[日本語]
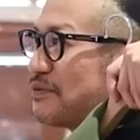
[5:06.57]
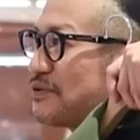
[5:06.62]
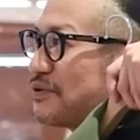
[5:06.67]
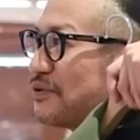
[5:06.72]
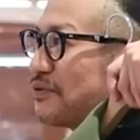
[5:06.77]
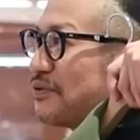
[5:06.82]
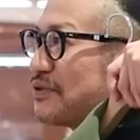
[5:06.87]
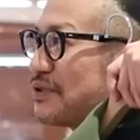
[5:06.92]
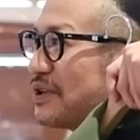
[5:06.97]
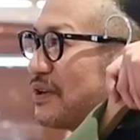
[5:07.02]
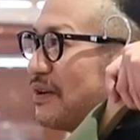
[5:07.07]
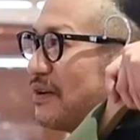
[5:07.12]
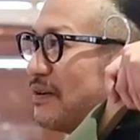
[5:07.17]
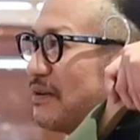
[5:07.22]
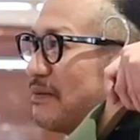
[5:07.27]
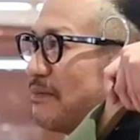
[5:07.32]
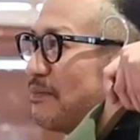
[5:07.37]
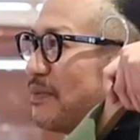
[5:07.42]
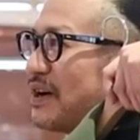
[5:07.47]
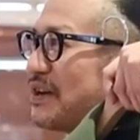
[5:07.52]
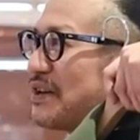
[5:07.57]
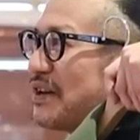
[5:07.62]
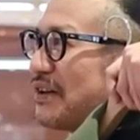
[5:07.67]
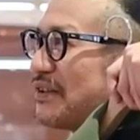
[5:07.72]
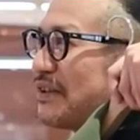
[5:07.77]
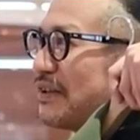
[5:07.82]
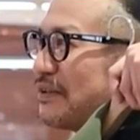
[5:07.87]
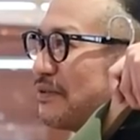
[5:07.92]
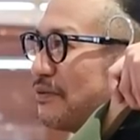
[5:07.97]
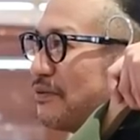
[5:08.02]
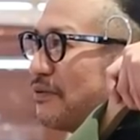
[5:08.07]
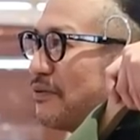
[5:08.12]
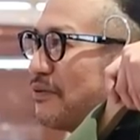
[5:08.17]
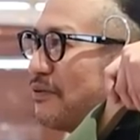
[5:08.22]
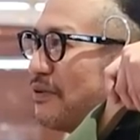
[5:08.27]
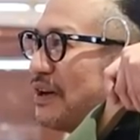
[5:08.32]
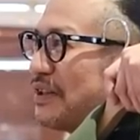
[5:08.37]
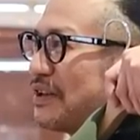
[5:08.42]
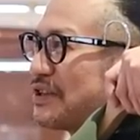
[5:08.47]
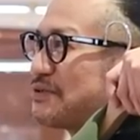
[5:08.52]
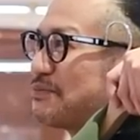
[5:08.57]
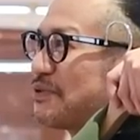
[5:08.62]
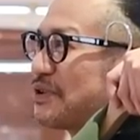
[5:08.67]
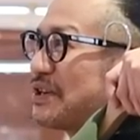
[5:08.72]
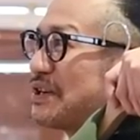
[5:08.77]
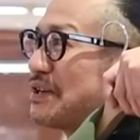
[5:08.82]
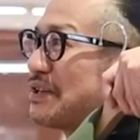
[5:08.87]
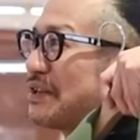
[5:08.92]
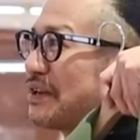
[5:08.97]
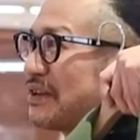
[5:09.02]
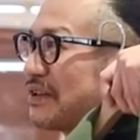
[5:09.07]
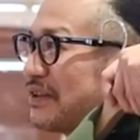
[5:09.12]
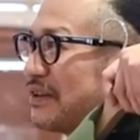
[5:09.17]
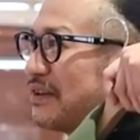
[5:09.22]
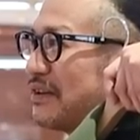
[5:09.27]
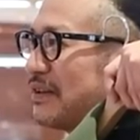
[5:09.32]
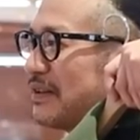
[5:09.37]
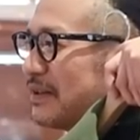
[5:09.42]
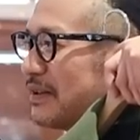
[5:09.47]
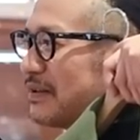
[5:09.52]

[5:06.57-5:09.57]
部長としては、バイヤーさんのお話も聞いてきて、はい、